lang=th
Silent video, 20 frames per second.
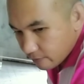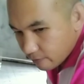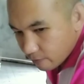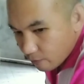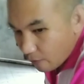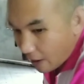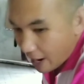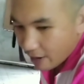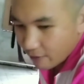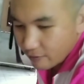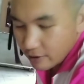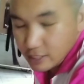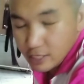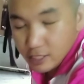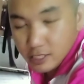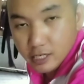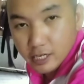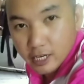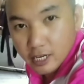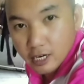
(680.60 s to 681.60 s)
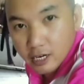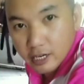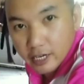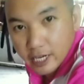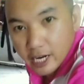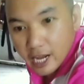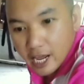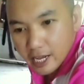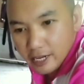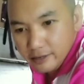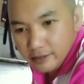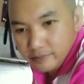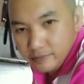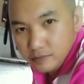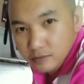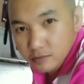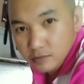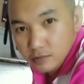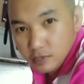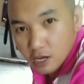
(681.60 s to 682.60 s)
วางไว้เฉยๆก็เลยก็ได้
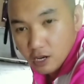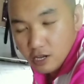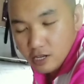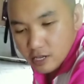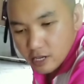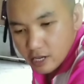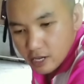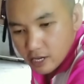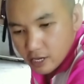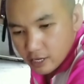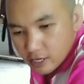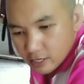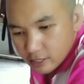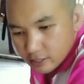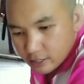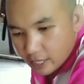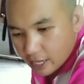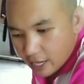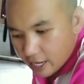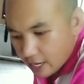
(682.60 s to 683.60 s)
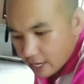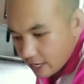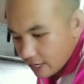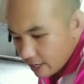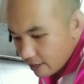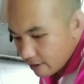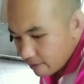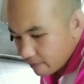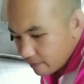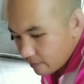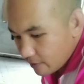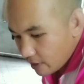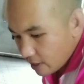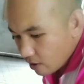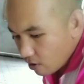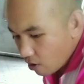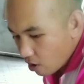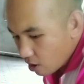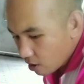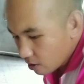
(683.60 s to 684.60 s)
เนาะ แต่ใน
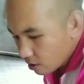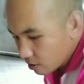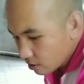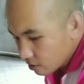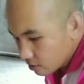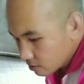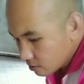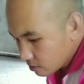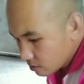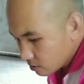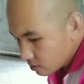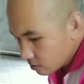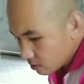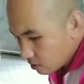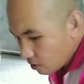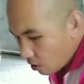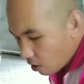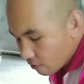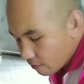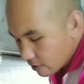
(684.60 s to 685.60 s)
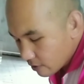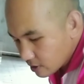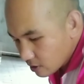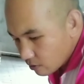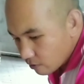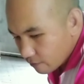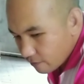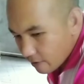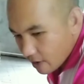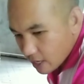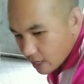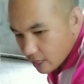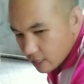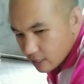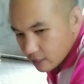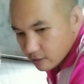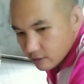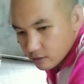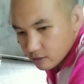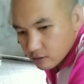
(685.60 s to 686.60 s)
กล่อง กล่องวัสดุฟักอะ
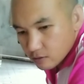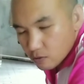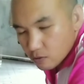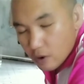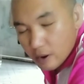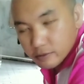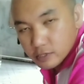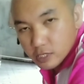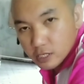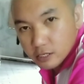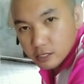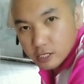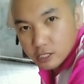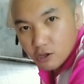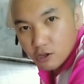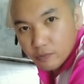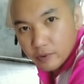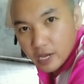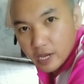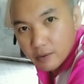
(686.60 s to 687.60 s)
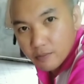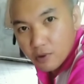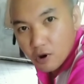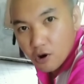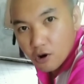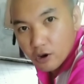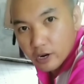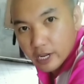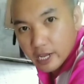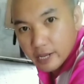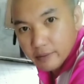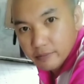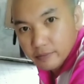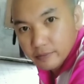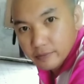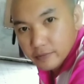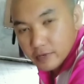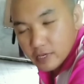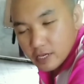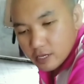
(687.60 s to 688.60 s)
ความชื้นจะต้องเพียงพอนะครับ
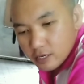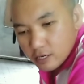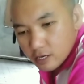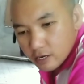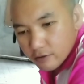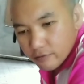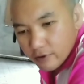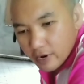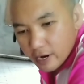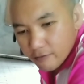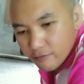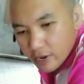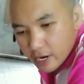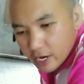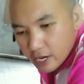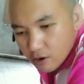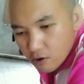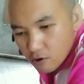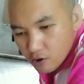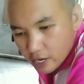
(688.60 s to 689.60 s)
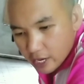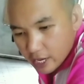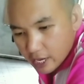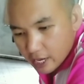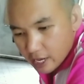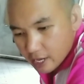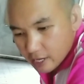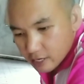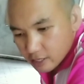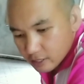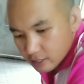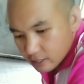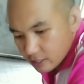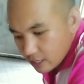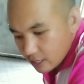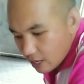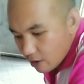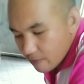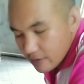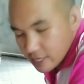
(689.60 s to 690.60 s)
ถ้าเกิดว่าเราไว้ในห้องแอร์
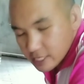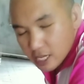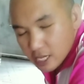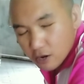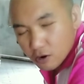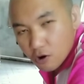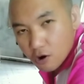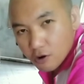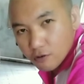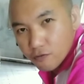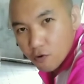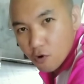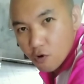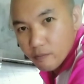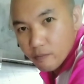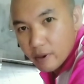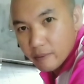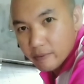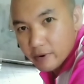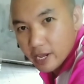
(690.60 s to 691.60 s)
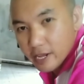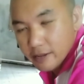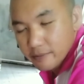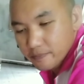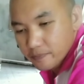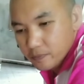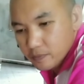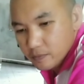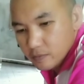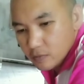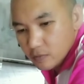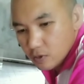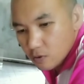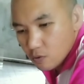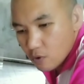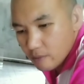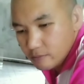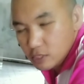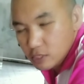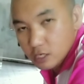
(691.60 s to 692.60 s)
แล้วไม่ใส่กล่องโฟมแบบเนี้ยค
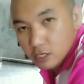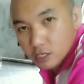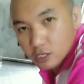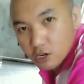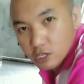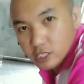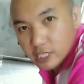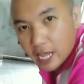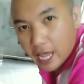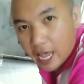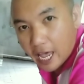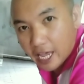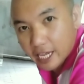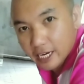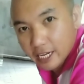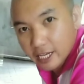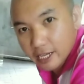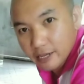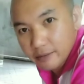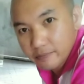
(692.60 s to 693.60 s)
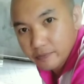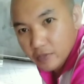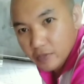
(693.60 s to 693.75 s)
วามชื้นก็จะหายนะครับ